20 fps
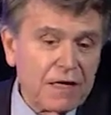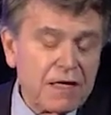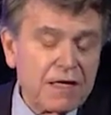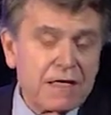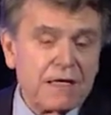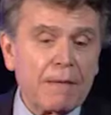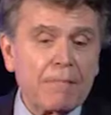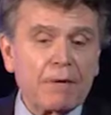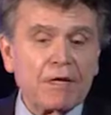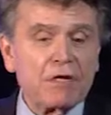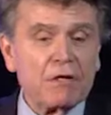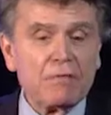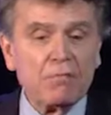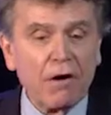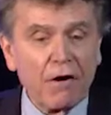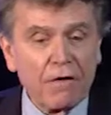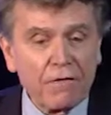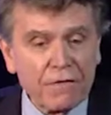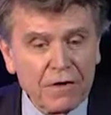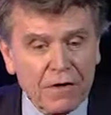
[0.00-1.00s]
Et c'est pas
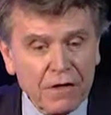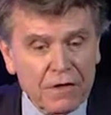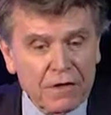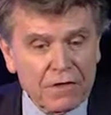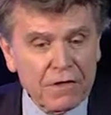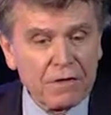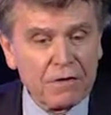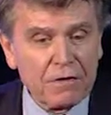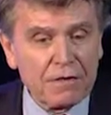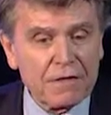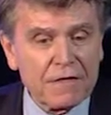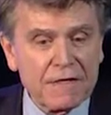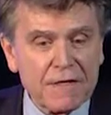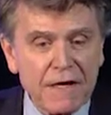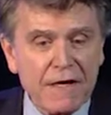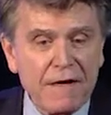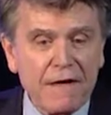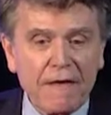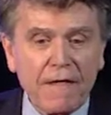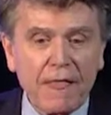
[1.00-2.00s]
seulement en France,
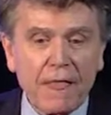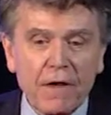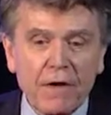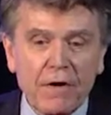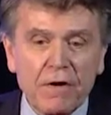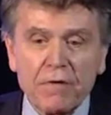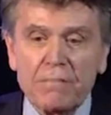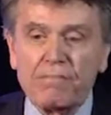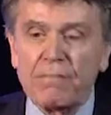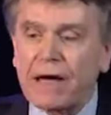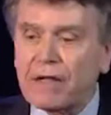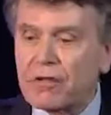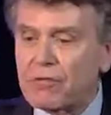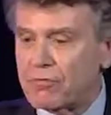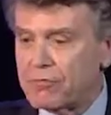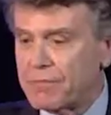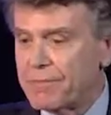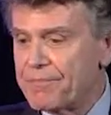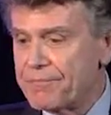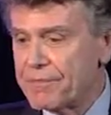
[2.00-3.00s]
c'est partout.